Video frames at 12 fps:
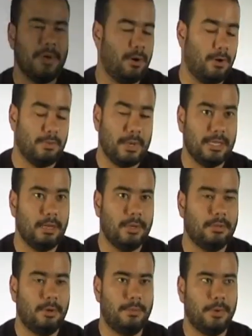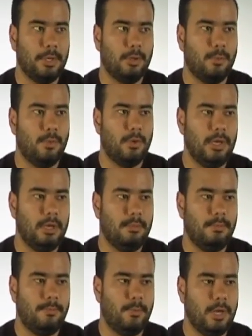Los viajes del viento era un proyecto muy,
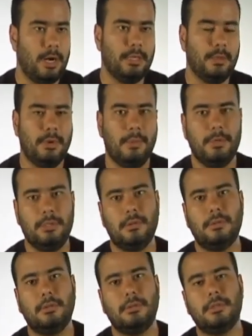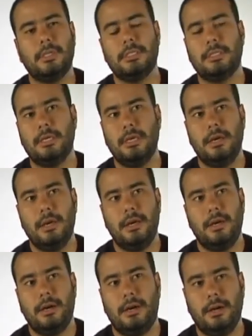muy grande, muy ambicioso, entonces
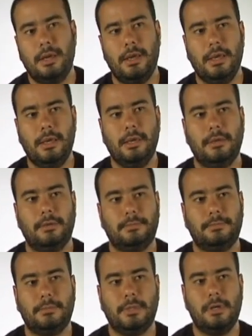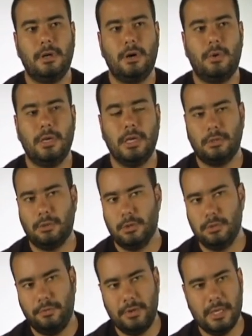eh, reunir
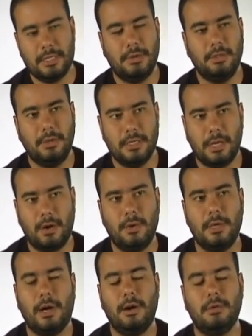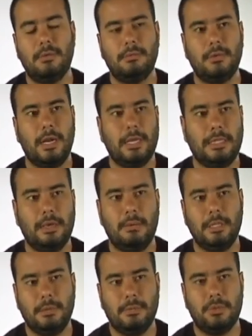todo su financiamiento y desarrollarlo
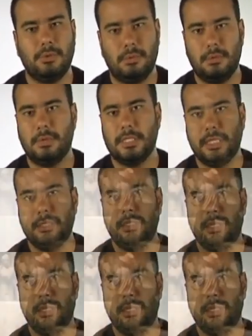creativamente pues tomó bastante